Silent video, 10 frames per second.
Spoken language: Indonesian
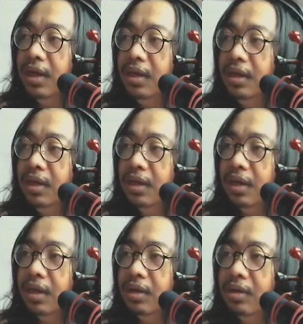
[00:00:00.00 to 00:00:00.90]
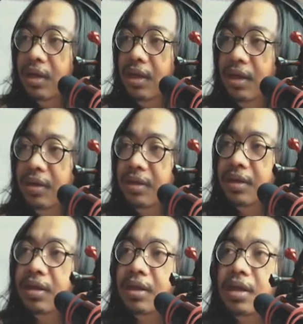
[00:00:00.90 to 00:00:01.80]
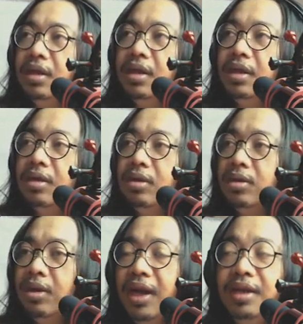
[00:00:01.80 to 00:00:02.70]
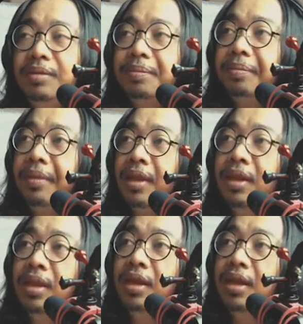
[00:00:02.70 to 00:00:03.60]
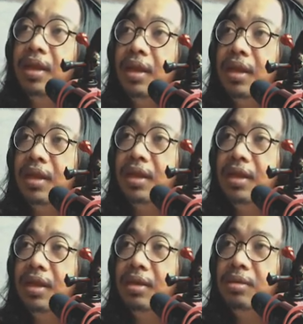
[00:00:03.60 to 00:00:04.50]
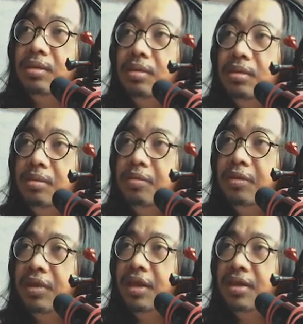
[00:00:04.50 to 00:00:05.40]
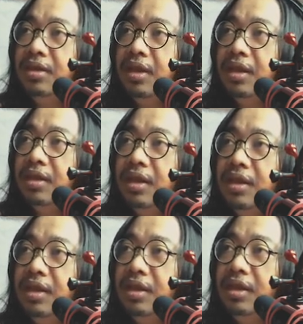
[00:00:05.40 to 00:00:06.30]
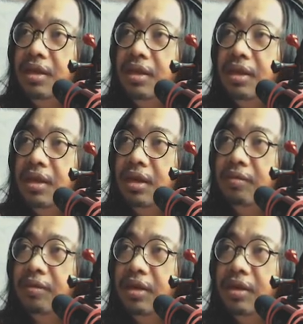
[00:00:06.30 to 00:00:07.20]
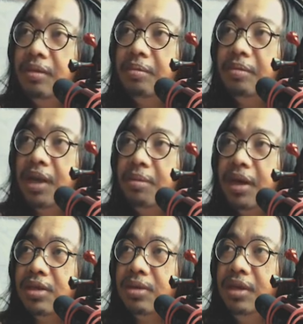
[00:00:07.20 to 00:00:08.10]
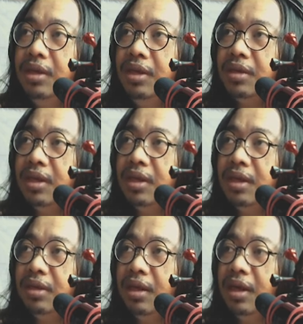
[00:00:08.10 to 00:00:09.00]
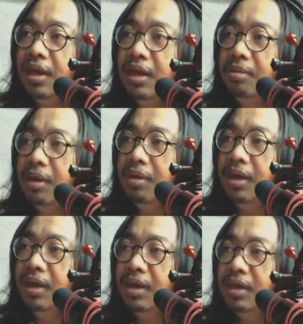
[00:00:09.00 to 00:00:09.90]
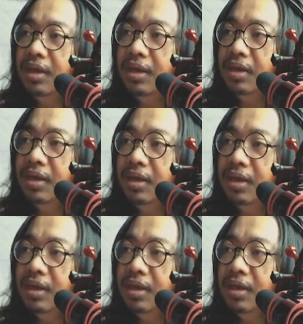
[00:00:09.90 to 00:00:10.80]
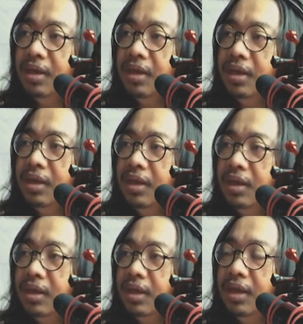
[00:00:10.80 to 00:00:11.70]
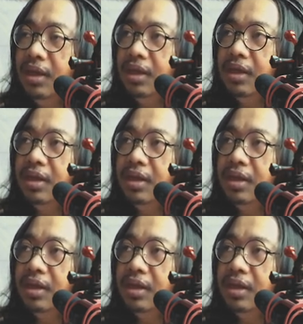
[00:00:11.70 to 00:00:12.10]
N klik P eh, kosongan uh, lalu footage yang dari uh, um, kamera Sony saya akan drag ke bawah oke okay.